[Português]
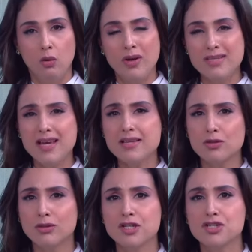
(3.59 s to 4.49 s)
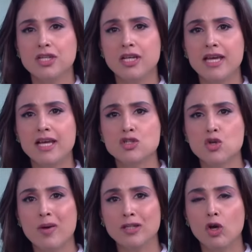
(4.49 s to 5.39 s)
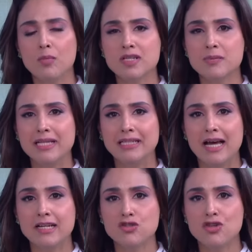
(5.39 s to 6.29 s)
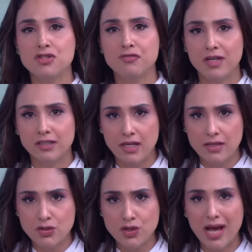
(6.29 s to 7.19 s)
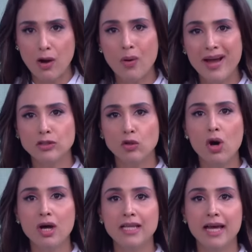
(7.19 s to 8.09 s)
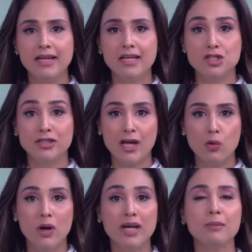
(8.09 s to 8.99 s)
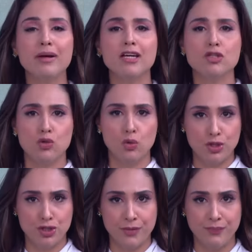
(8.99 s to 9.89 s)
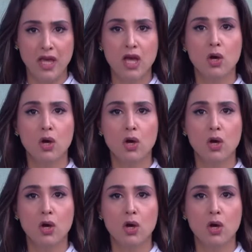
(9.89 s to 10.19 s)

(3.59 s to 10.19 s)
O exército da China realizou manobras militares de advertência ao redor da ilha de Taiwan amanhã de hoje.